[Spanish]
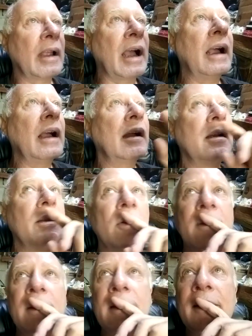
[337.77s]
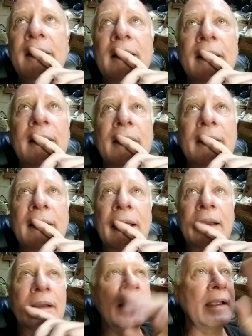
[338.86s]
ah, no, sí, sí,
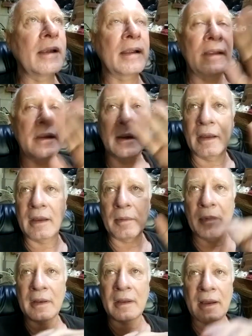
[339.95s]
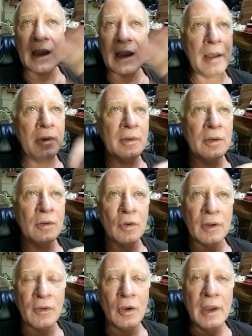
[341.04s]
aquí hay hay que meter cables y
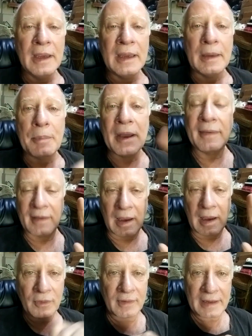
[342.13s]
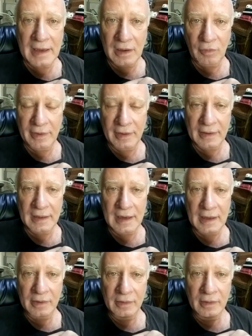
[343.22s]
todo eso. Y pensamos que ya lo van a
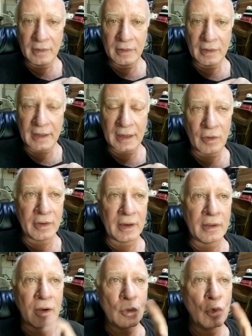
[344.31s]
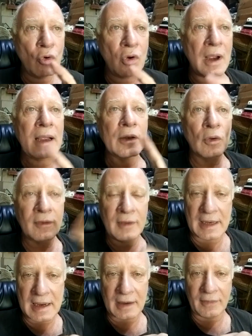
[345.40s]
arreglar. Dijeron entre uno a dos
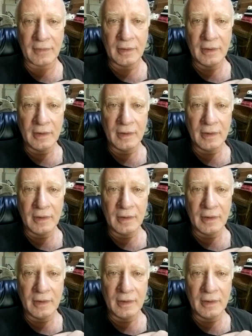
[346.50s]
días